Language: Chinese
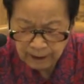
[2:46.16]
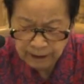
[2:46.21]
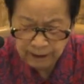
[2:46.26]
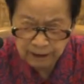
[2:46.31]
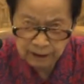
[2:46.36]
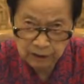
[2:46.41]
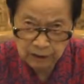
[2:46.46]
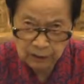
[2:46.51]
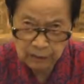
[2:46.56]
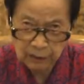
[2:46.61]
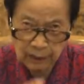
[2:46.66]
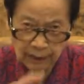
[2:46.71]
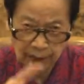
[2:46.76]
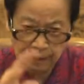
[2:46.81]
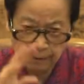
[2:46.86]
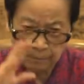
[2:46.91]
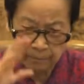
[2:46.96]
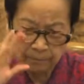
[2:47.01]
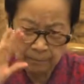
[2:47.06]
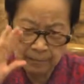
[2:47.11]
这时候
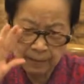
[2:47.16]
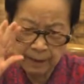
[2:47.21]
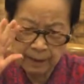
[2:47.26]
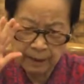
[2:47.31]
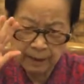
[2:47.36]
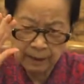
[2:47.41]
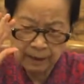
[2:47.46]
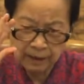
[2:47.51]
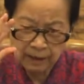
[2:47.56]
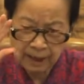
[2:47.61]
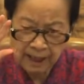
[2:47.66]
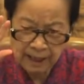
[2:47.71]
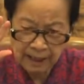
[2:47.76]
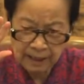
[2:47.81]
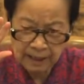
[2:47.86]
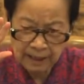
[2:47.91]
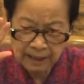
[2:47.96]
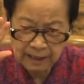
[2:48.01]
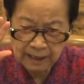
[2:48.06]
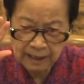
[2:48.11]
呢，你
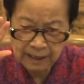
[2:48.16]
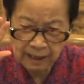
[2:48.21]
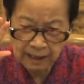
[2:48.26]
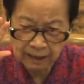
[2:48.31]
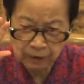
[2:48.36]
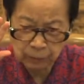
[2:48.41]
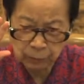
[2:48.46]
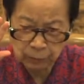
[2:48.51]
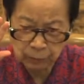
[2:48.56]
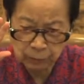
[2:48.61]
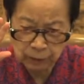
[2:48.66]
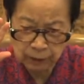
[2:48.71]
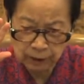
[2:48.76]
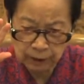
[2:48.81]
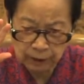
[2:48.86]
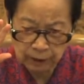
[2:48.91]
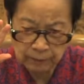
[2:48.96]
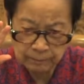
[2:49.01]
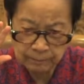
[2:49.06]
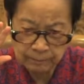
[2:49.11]
这一些东
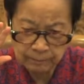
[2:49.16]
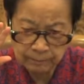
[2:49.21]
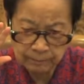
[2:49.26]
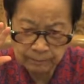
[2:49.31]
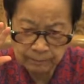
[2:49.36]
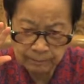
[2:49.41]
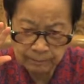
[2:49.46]
西，